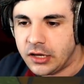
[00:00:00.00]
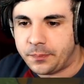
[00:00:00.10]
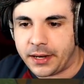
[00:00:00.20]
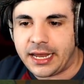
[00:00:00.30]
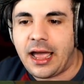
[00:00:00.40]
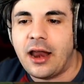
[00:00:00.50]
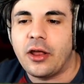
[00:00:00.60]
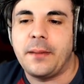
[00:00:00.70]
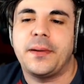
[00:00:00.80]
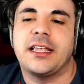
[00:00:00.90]
Perché,
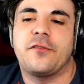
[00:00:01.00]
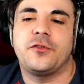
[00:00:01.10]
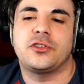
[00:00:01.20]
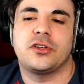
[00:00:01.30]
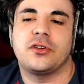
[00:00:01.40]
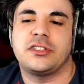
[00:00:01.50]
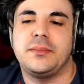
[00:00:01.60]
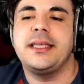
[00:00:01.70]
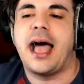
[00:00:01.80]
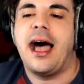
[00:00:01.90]
allora, in pratica funziona così,
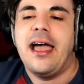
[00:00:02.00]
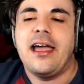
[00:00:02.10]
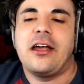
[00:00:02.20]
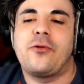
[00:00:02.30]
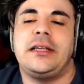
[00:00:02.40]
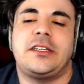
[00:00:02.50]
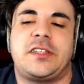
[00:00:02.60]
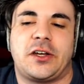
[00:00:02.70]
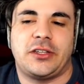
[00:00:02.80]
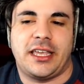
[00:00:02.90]
mi dà 4
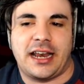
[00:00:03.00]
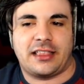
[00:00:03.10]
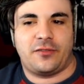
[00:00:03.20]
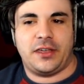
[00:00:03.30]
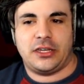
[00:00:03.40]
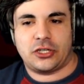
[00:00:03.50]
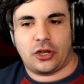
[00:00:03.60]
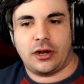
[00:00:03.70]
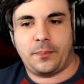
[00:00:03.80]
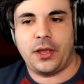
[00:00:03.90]
secondi di night
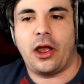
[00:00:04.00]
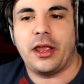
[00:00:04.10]
vision Però